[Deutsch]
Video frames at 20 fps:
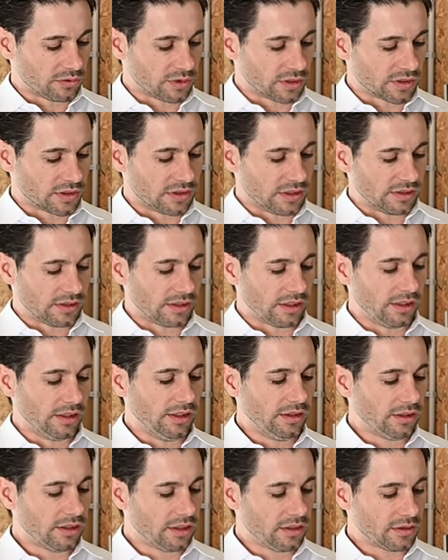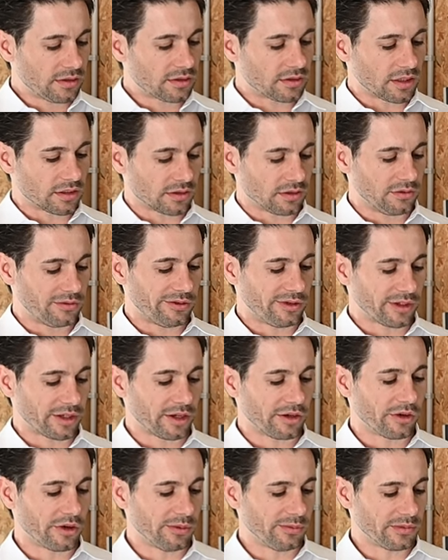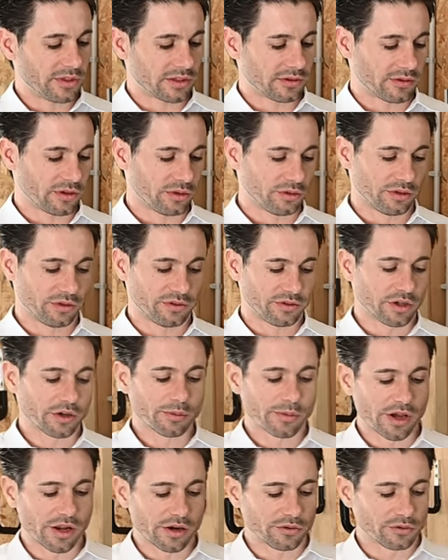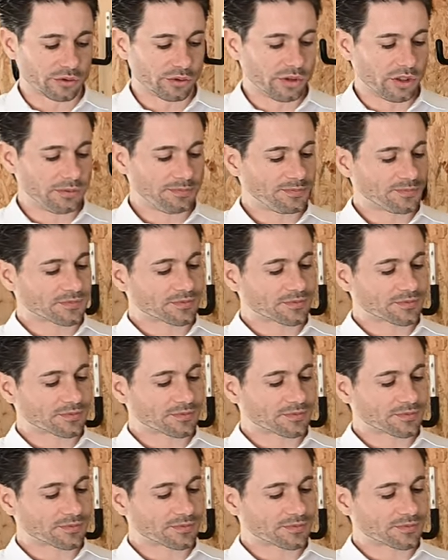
wo jetzt diese Linie ist, da sind wir gekommen, das war ungefähr um 11 Uhr.